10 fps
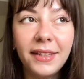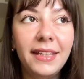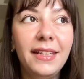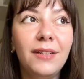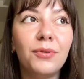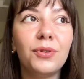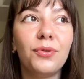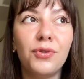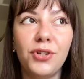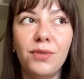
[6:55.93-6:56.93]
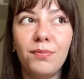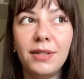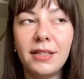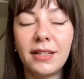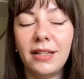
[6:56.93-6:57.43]
И он очень
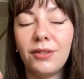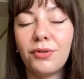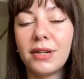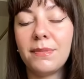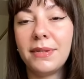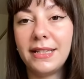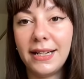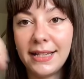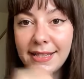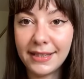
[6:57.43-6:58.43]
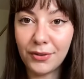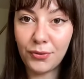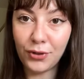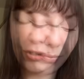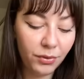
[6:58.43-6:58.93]
быстро и легко распределяется на
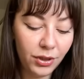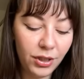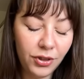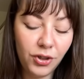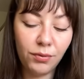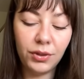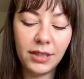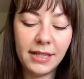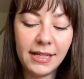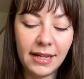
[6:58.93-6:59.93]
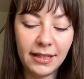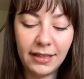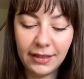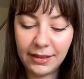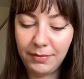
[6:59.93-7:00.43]
коже. Ну, и чего нельзя
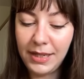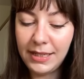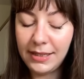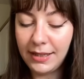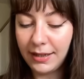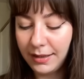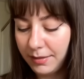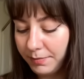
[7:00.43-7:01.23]
не отметить, так это